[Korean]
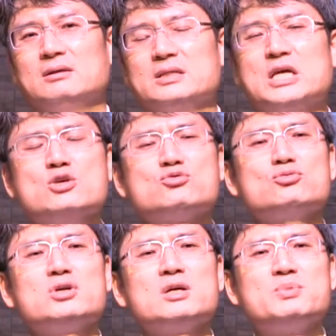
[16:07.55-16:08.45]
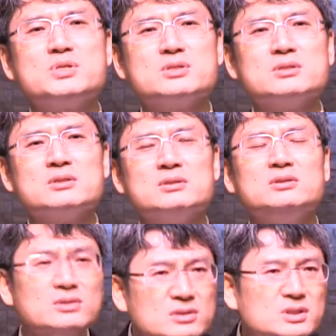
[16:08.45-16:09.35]
예수의 빛은
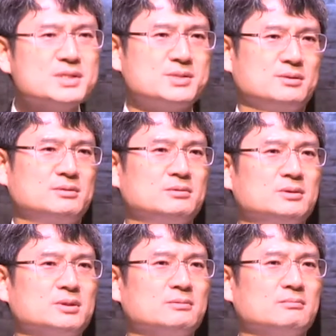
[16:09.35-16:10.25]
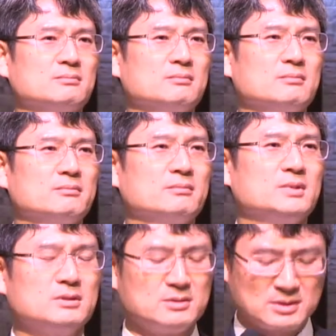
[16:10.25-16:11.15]
능력이 있어요. 능력이.
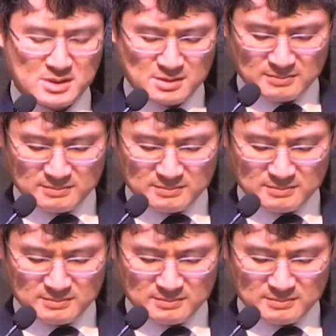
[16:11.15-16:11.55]
능력이 있어요.